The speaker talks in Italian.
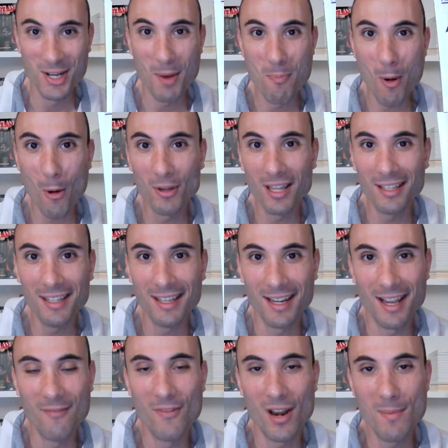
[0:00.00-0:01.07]
C'è poco da
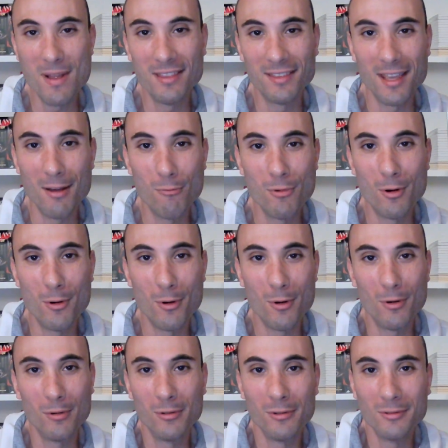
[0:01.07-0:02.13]
dire, è veramente
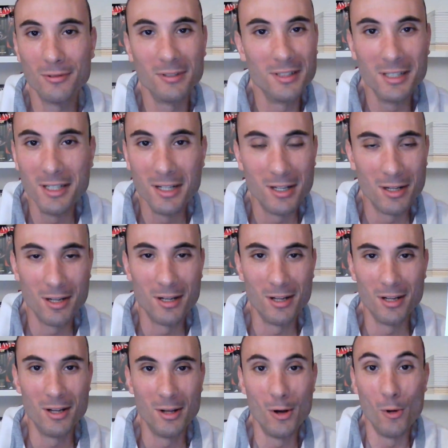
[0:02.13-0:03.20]
uno
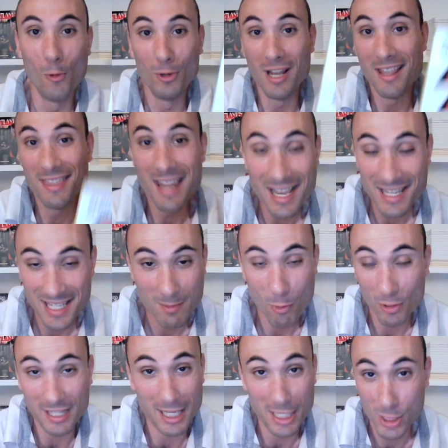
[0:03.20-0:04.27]

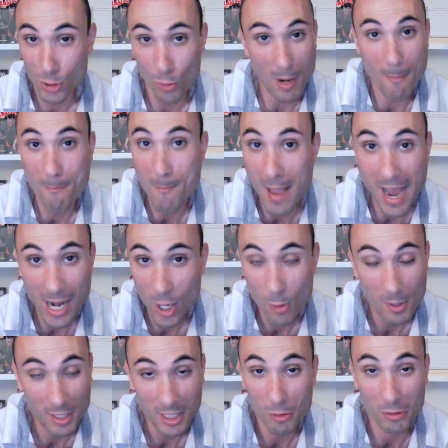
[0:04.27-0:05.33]
L'ennesimo texone bello,
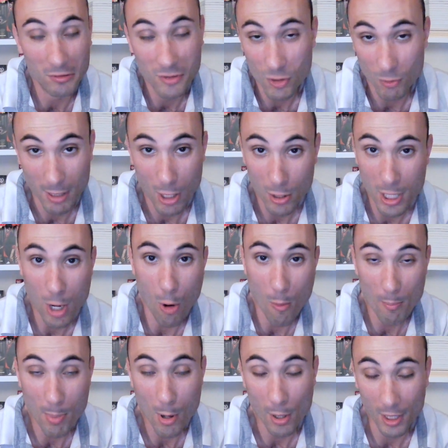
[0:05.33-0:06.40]
perché io insomma ne ho
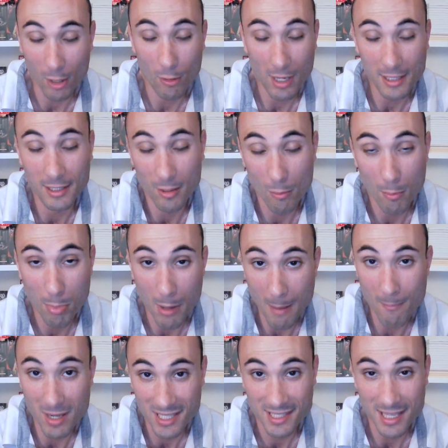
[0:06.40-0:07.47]
un po' e ne ho letti un,
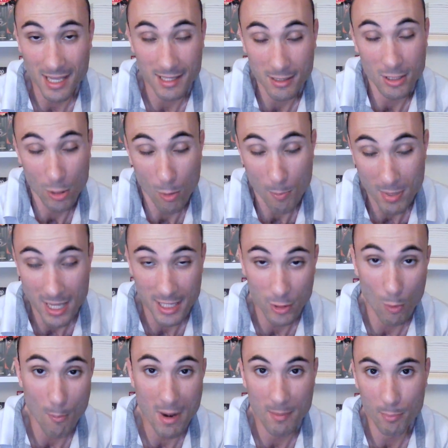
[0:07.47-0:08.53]
abbastanza, ne ho
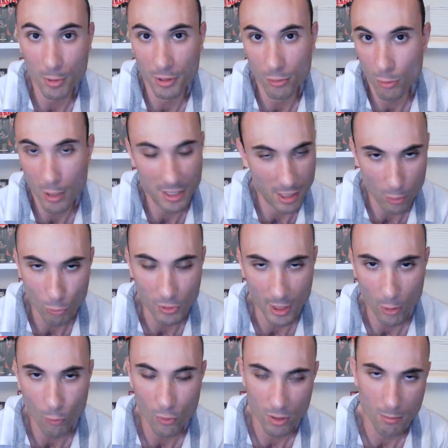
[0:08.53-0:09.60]
letti un bel po', ne ho letti tutti,
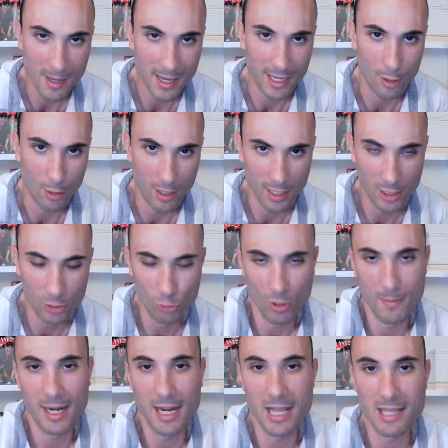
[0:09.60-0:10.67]
alcuni mi mancano la lettura,
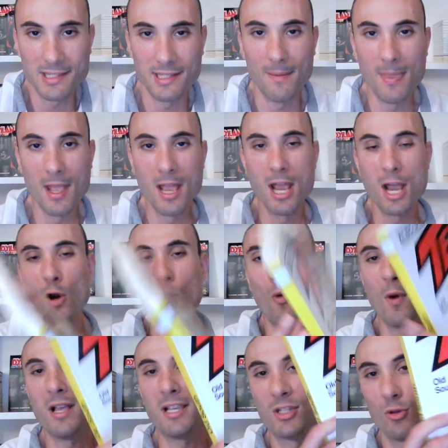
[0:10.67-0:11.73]
ma ragazzi,
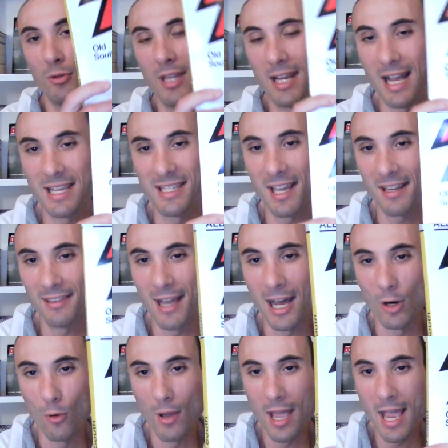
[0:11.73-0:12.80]
questo di
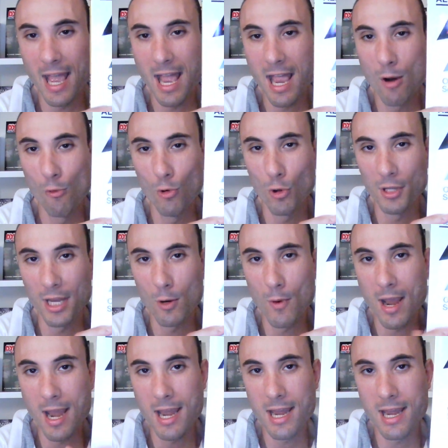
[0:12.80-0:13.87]
Casertano è uno di
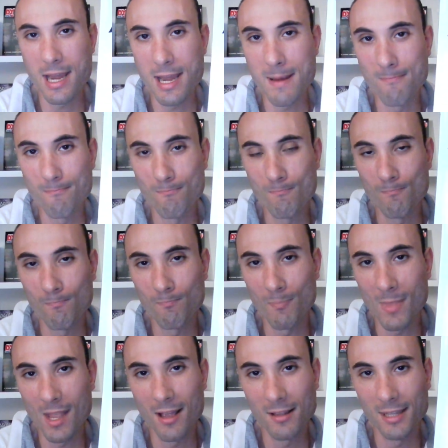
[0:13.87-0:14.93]
quei,
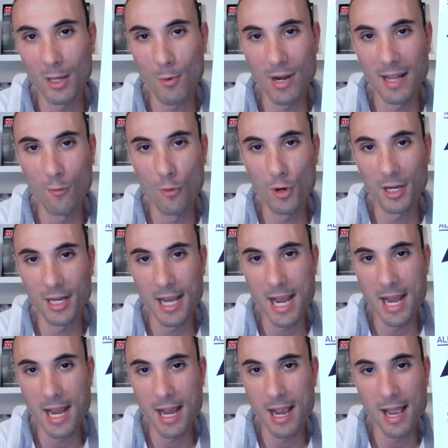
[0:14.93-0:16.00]
di quei lavori
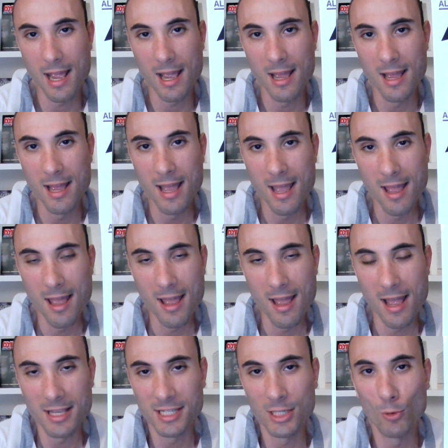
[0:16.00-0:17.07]
che
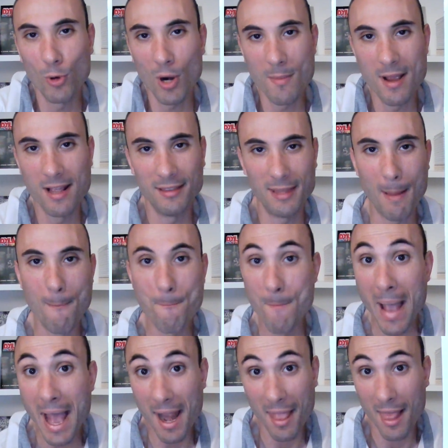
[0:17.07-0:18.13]
sicuramente
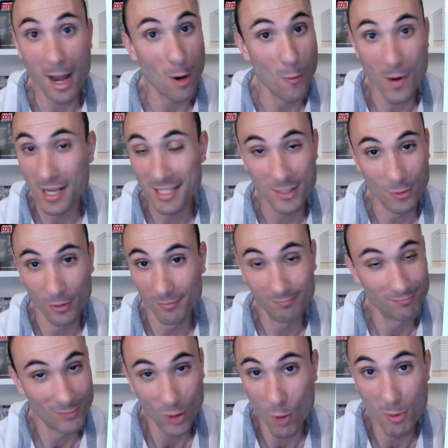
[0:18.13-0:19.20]
merita
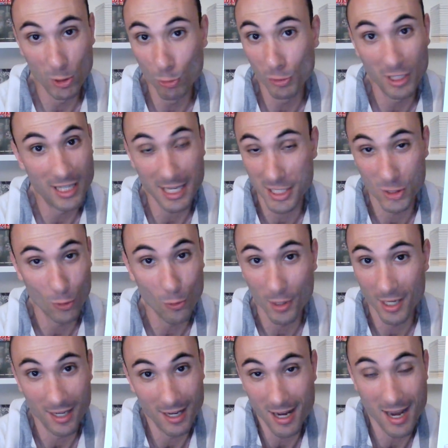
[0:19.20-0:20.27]
l'acquisto, come tutti i
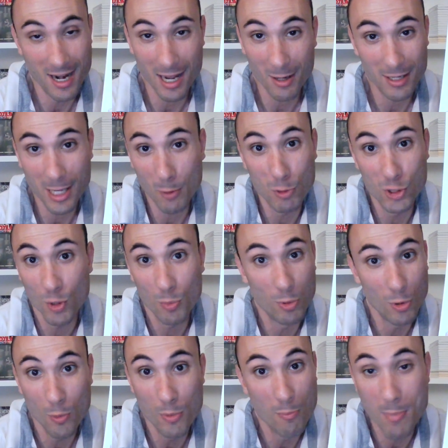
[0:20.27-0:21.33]
texoni, è l'acquisto
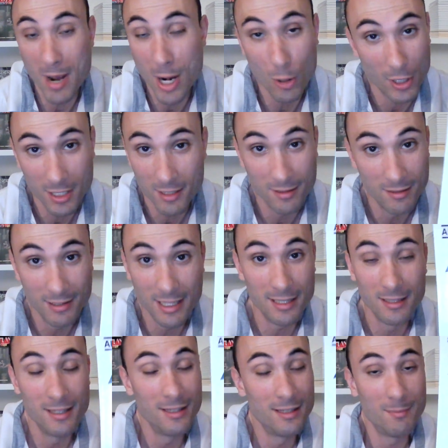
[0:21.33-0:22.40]
più, più, bello,
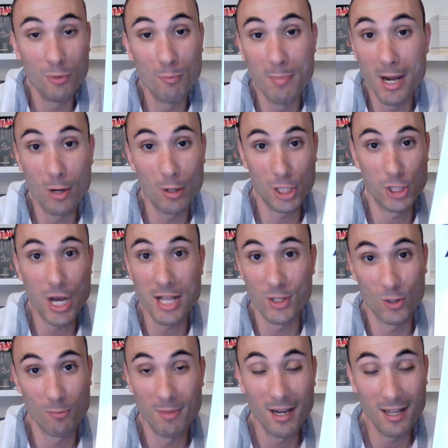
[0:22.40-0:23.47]
del, più bello che c'è,
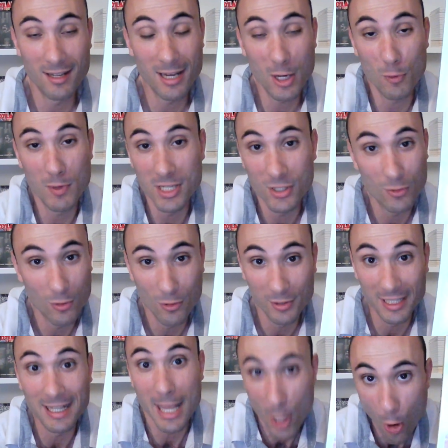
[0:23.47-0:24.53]
insomma, l'acquisto
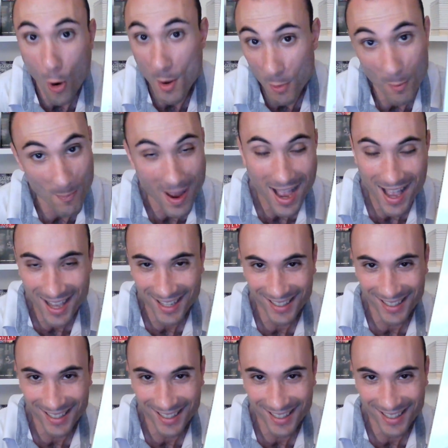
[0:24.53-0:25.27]
dell'eroe più bello,